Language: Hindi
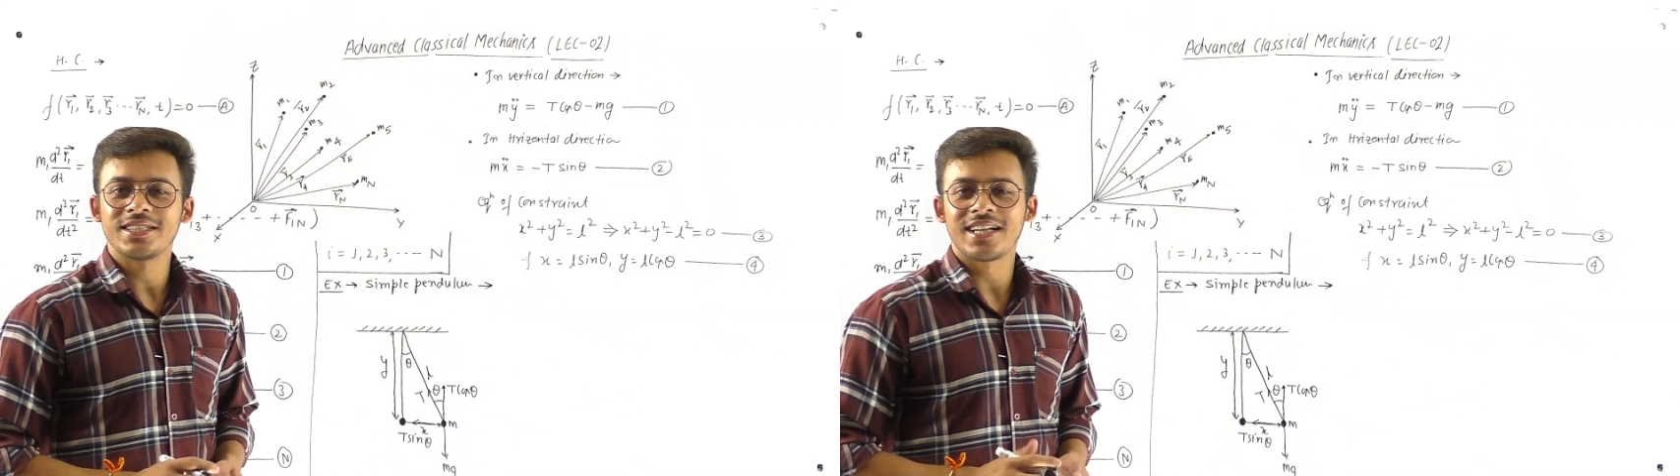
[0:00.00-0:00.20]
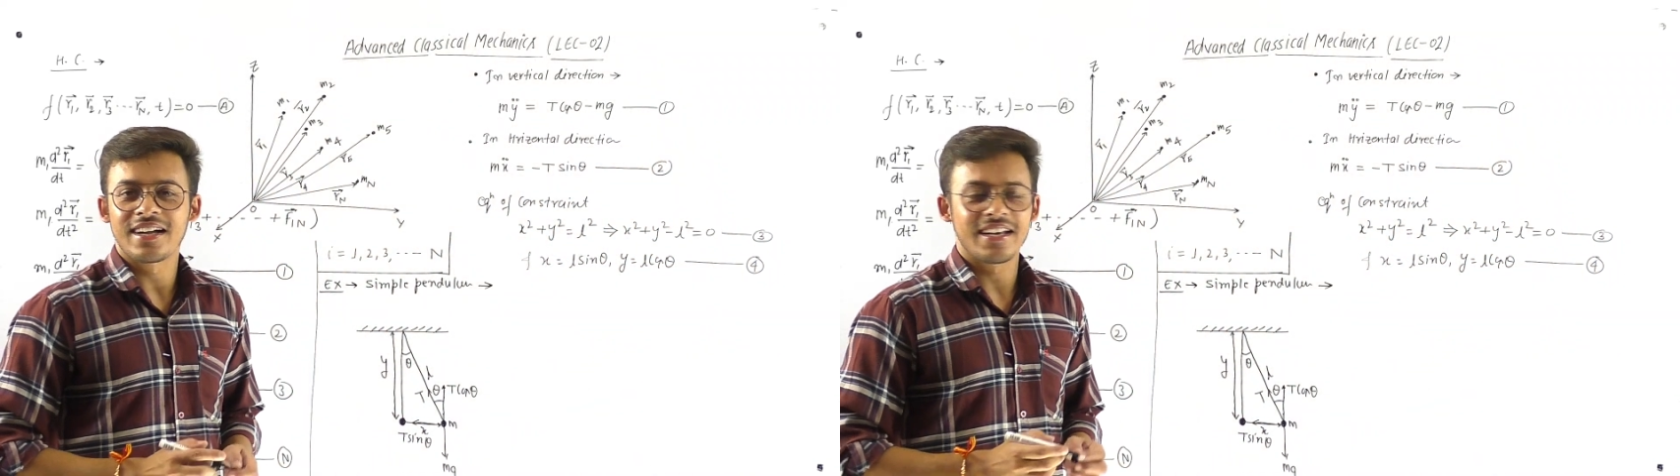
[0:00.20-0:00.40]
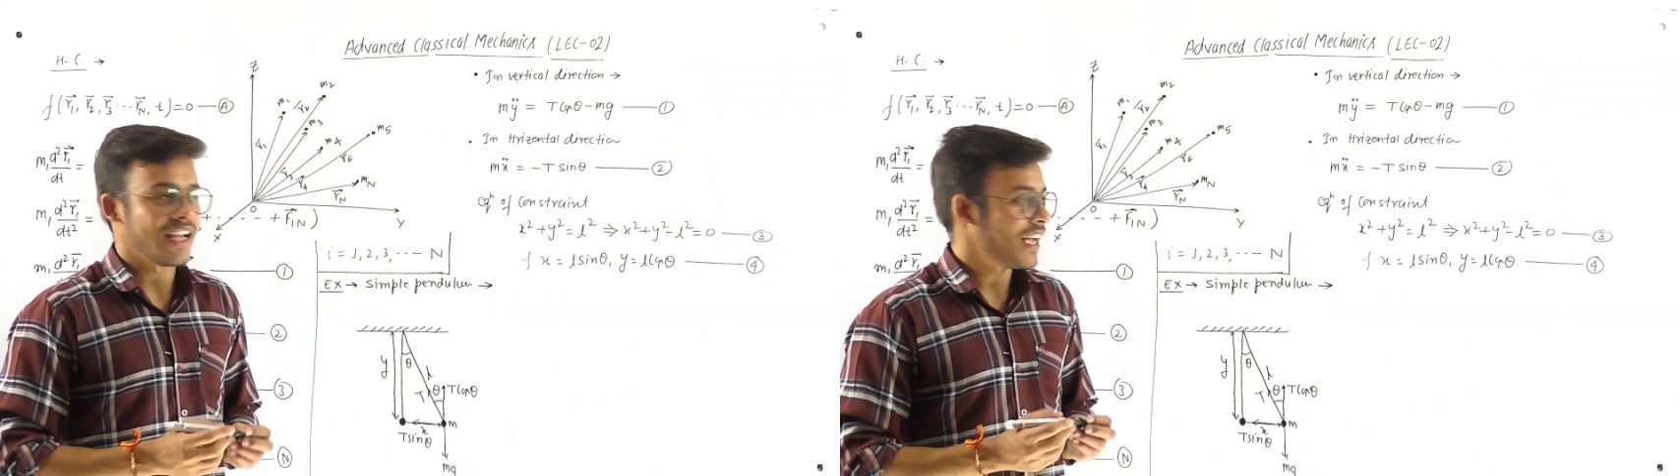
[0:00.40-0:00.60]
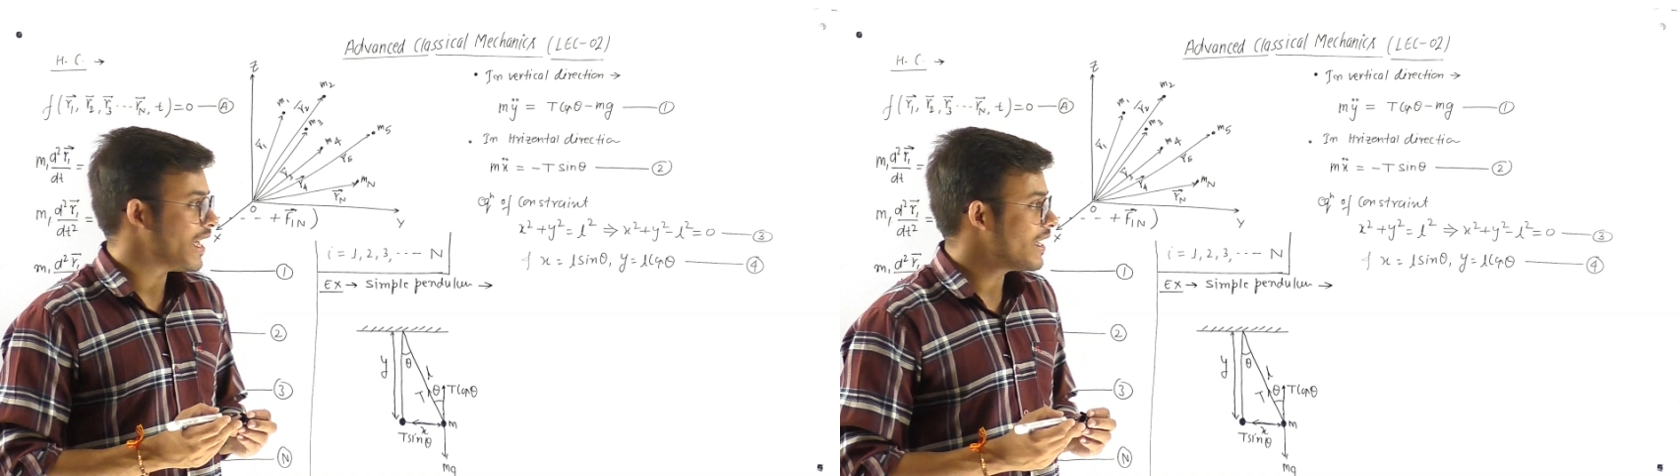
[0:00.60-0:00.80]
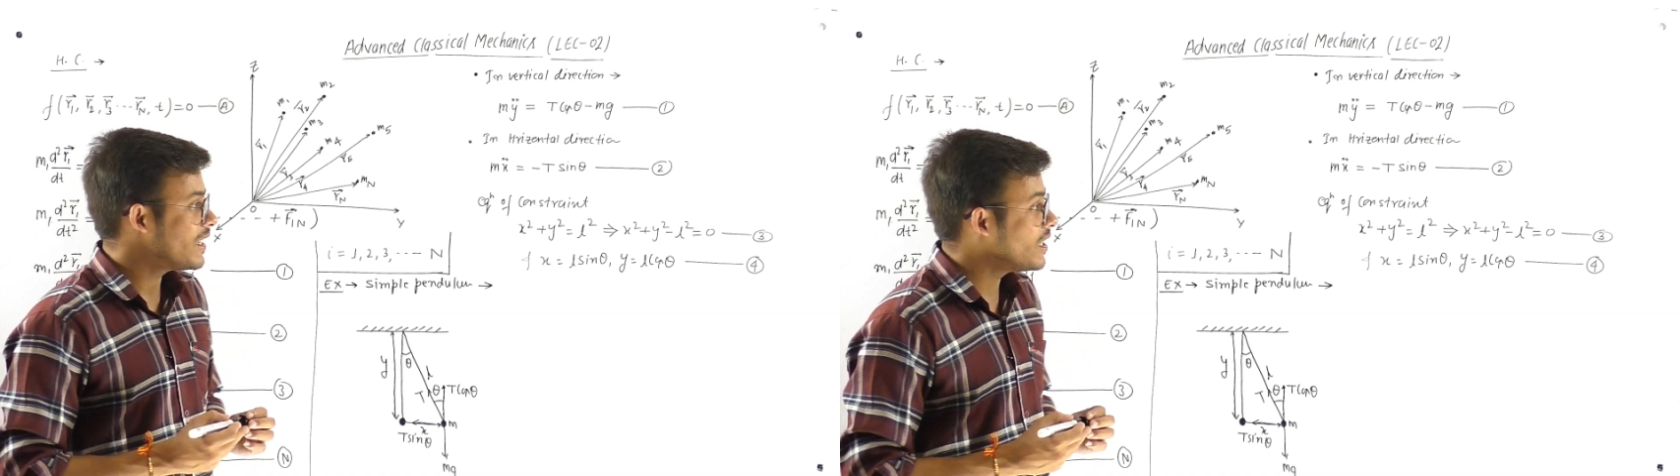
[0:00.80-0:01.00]
मुझे क्या करना
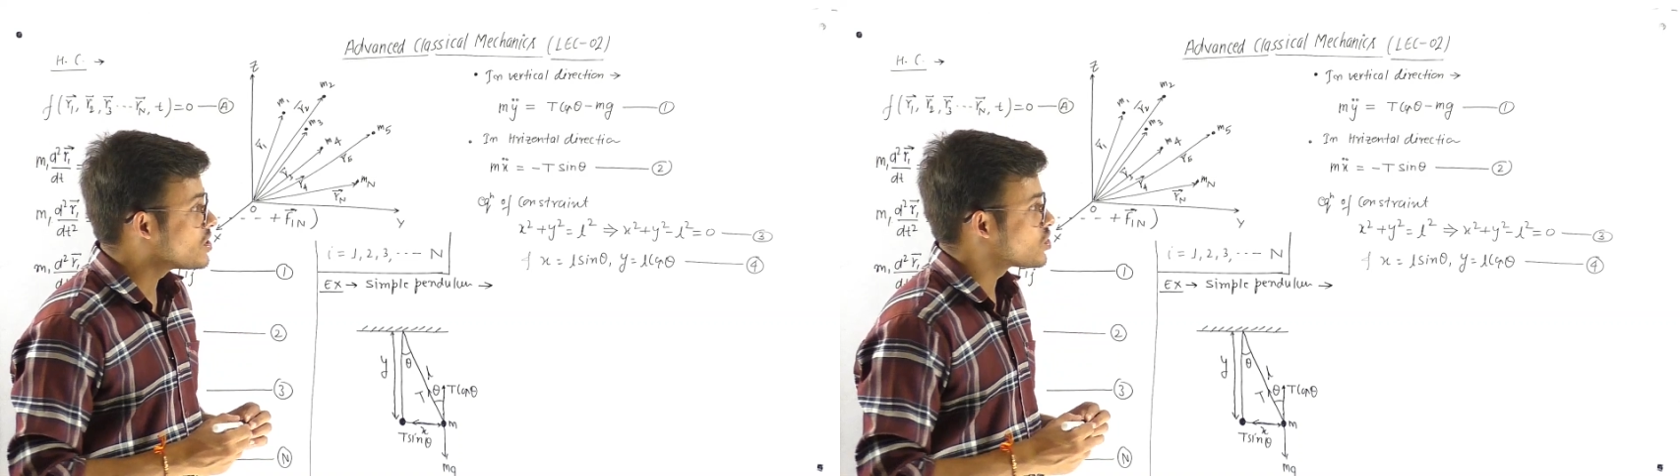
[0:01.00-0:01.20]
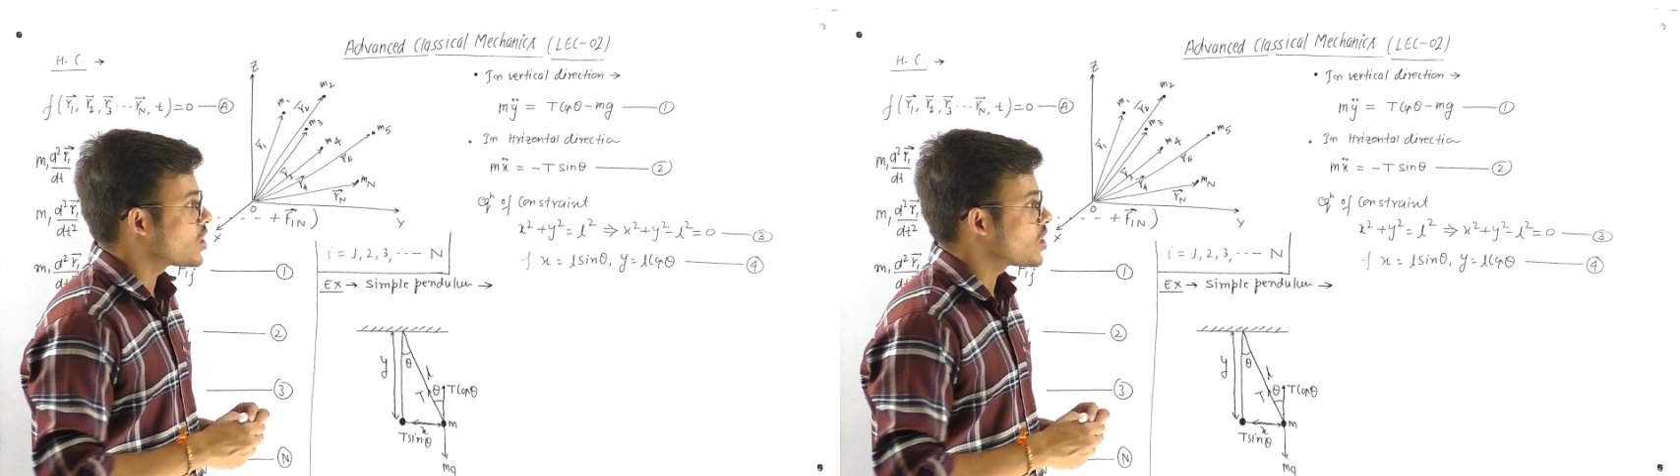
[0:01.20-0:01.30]
है इन